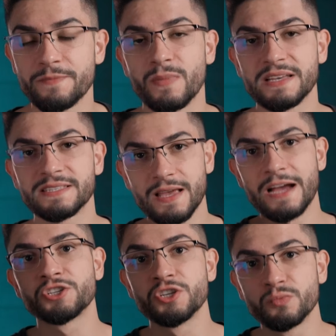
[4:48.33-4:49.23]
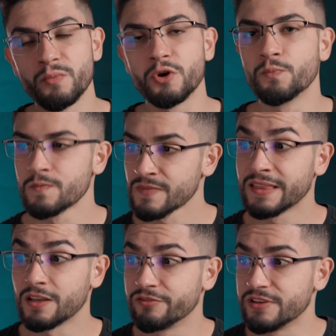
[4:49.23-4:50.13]
mas achismo meu,
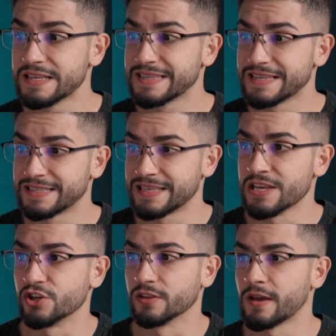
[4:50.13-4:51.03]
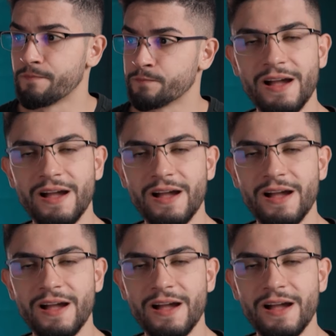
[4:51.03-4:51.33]
talvez seja, tá?